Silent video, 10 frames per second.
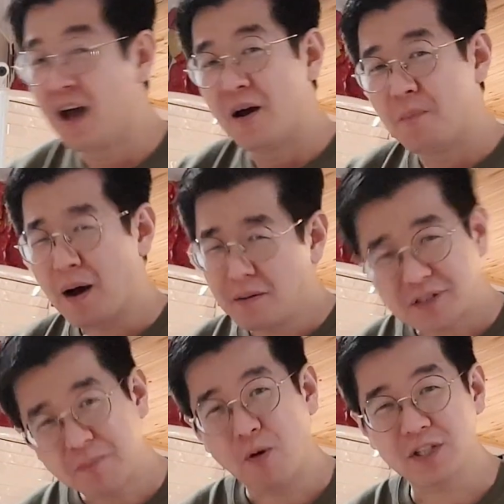
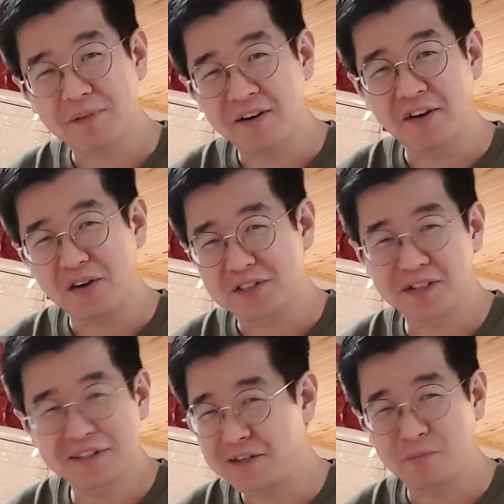엄청 복잡한 거예요 저는
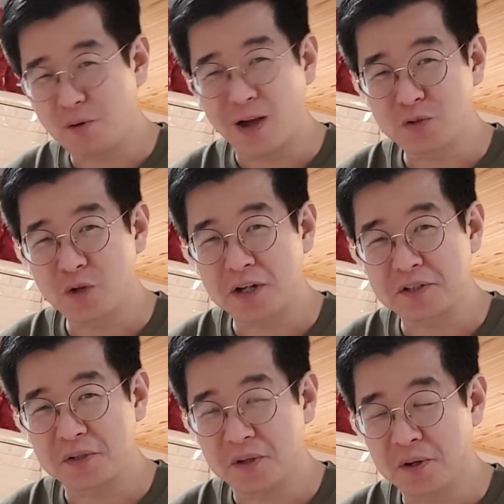그런 거 별로 안
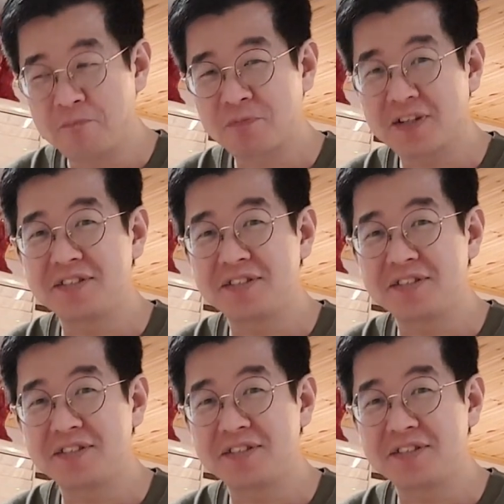좋아하거든요